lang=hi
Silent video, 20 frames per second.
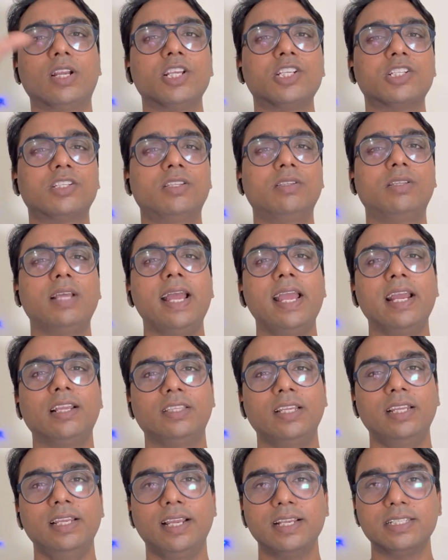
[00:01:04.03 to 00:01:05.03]
कष्टदायक
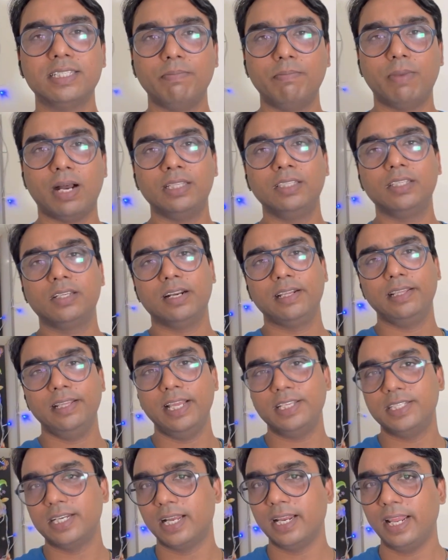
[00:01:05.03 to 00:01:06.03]
तरीके से बांध कर ले
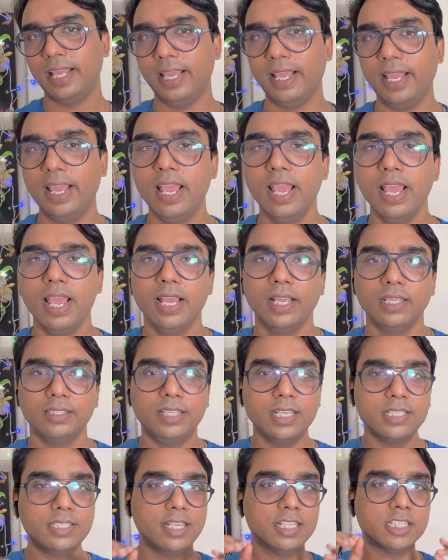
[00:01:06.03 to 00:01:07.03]
जा रहे हैं
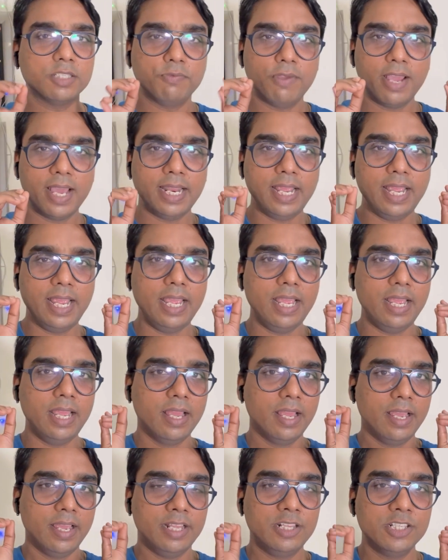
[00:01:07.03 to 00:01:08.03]
दिस इज वेरी
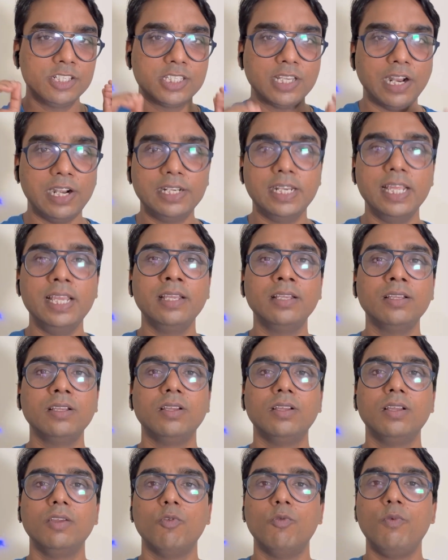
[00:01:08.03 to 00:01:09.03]
इंसल्टिंग
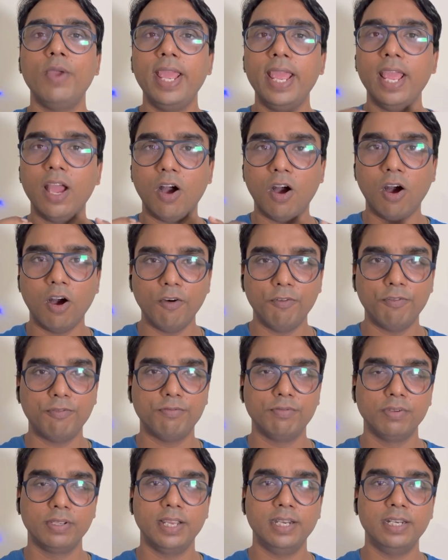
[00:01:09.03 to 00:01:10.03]
वे ऑफ
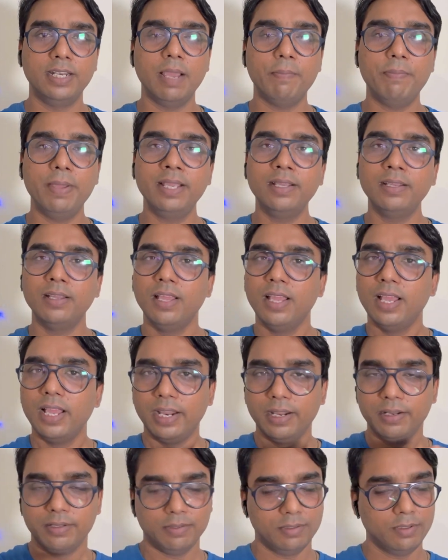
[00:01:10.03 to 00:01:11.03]
किडनेपिंग
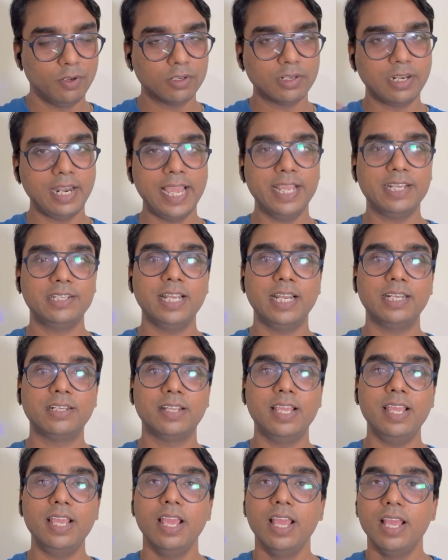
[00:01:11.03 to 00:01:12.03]
नॉट लाइक दैट
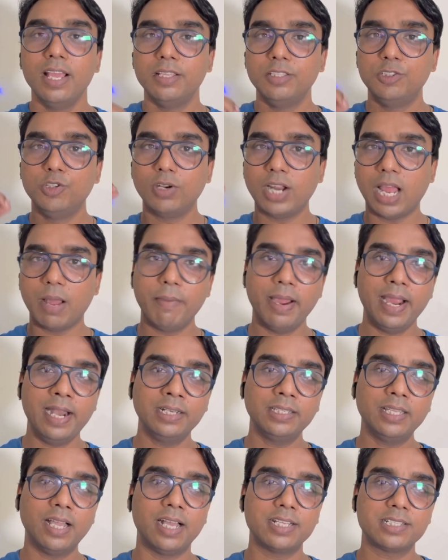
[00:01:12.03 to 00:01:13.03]
कि जो
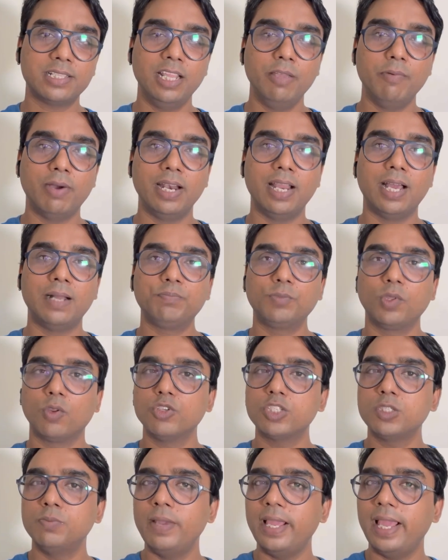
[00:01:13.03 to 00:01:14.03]
रामायण था असली वाला
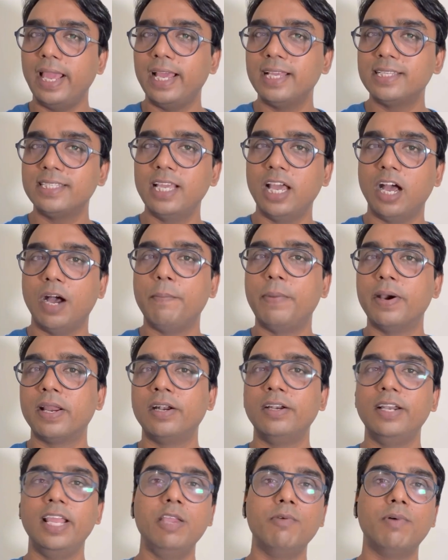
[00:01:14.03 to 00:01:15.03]
उसमें ऐसे
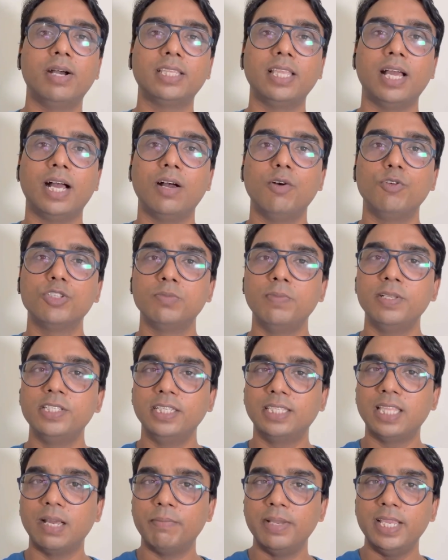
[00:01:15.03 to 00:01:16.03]
अपहरण नहीं हुआ था उसमें
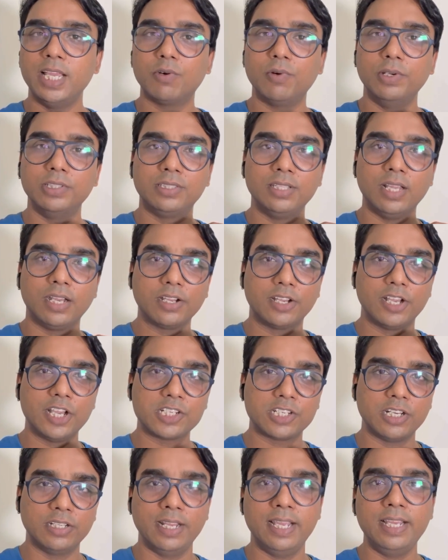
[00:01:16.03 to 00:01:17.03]
सीता मैया को इतना
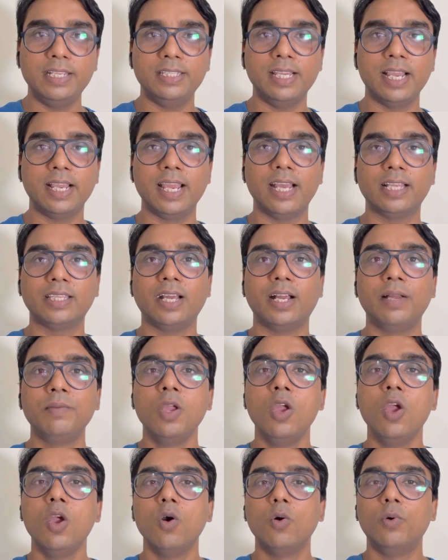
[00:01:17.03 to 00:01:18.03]
कष्ट नहीं दिया गया था
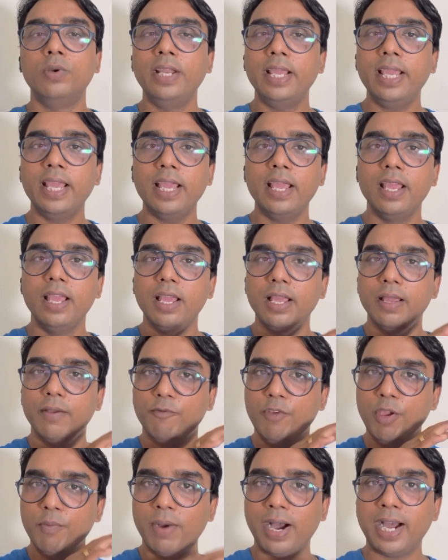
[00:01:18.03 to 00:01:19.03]
उन्हें
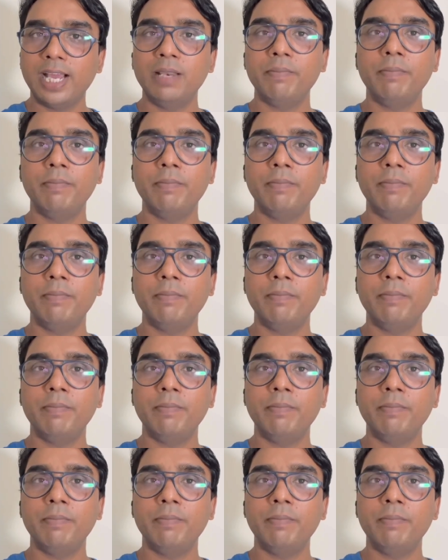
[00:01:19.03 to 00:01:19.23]
विमान